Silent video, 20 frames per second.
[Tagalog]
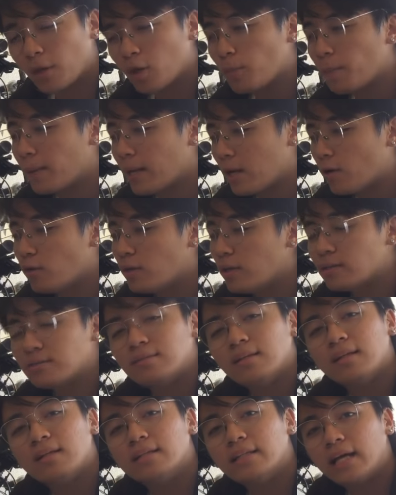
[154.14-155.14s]
eh. Pero pareho
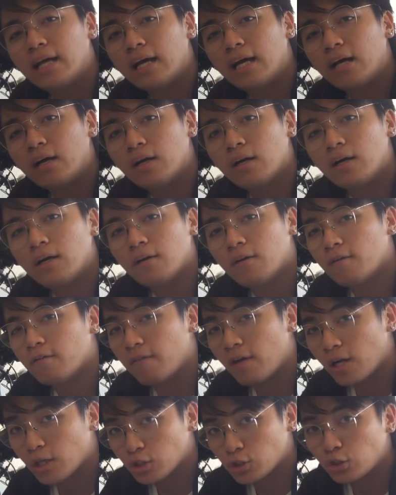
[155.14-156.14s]
lang sila ng
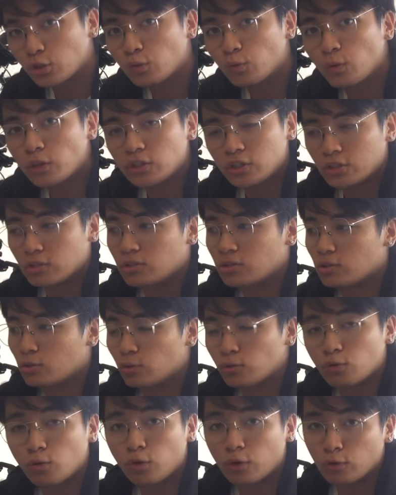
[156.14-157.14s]
function which is
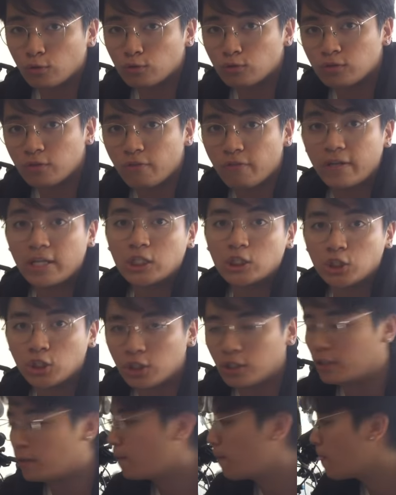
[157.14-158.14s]
yung to reduce the
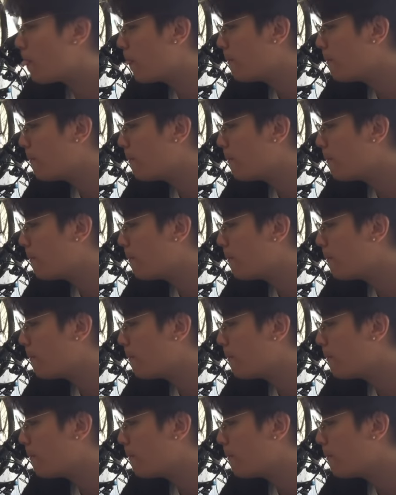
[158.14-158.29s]
friction.